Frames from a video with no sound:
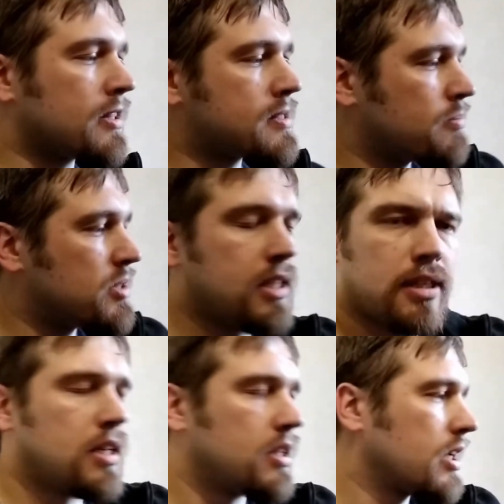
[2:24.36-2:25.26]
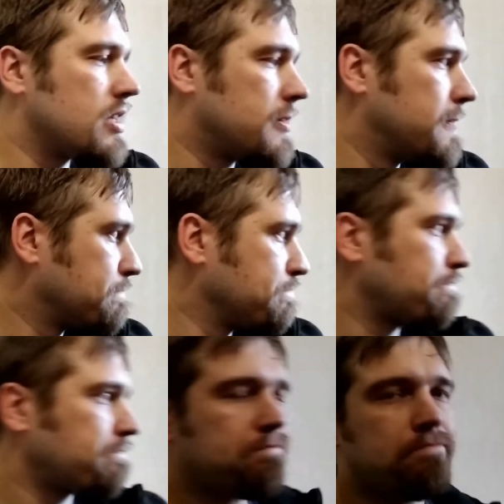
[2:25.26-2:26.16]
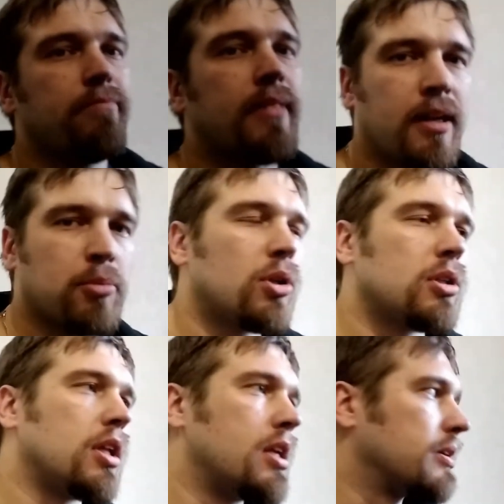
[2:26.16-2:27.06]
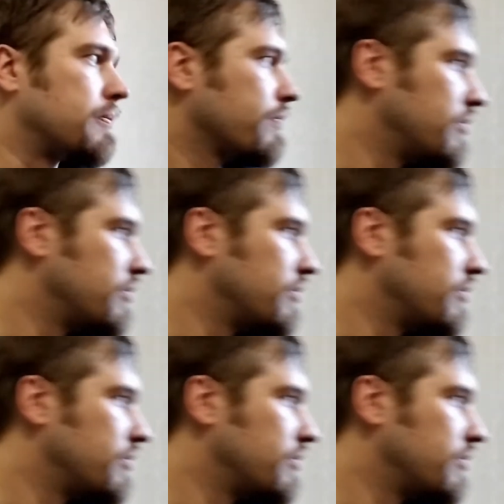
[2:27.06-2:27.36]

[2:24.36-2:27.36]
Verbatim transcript: На самом деле это не энергетика. Там кола налита.